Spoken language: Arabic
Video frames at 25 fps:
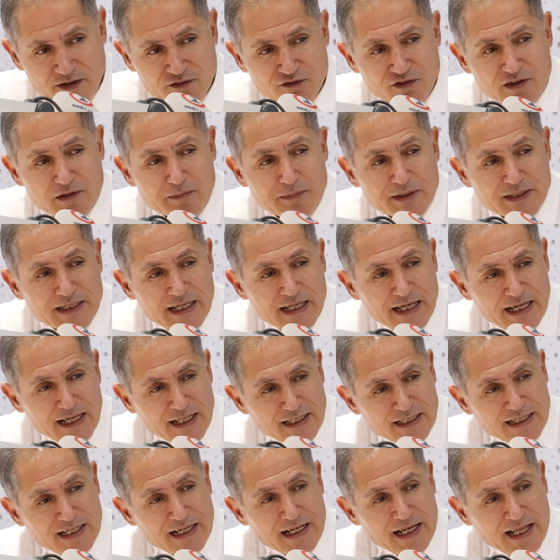في البدايه
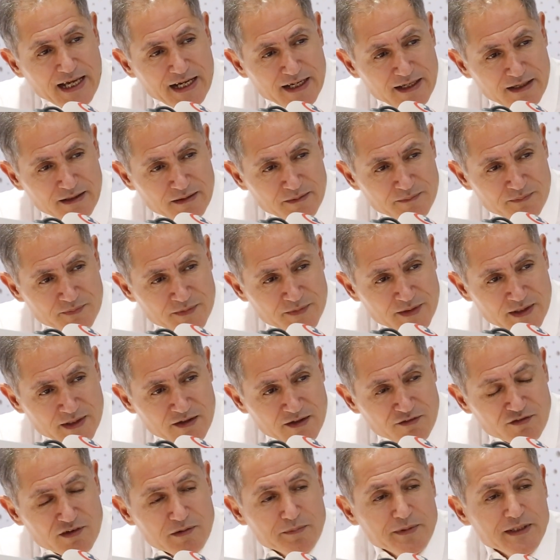ديال الاكل
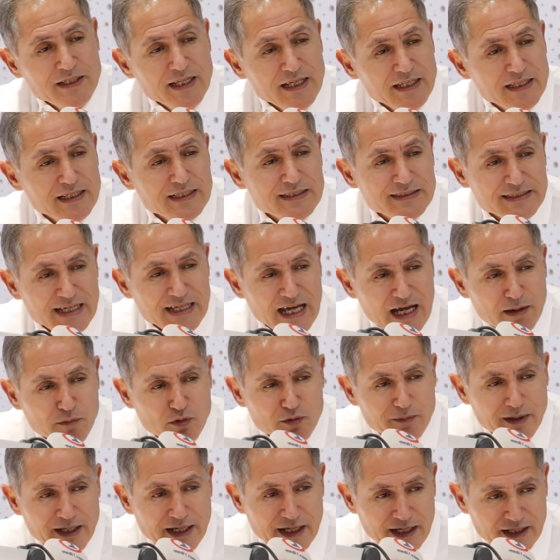في البدايه ديال
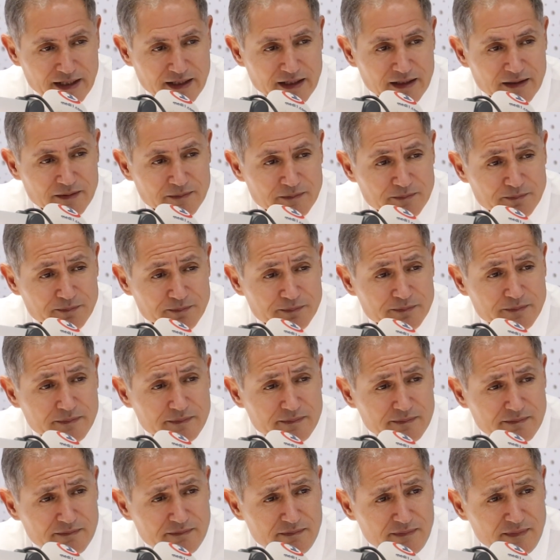التعامل مع الاكل تقريبا آه،
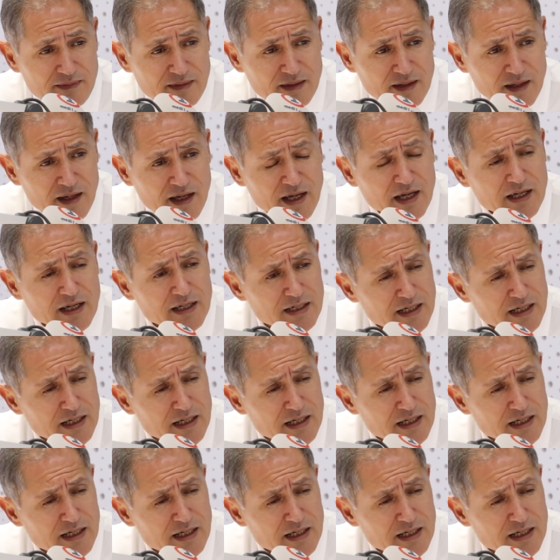ست شهور ثمان آه،